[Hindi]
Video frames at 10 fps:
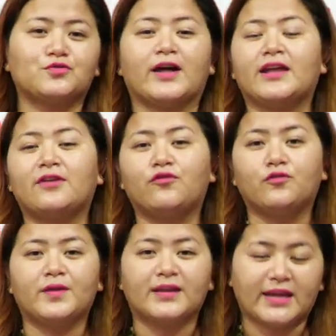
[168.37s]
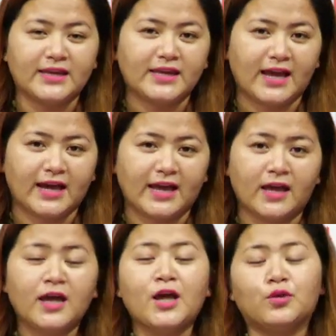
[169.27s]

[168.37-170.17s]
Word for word: चुका है लेकिन फुलफिल नहीं किया गया है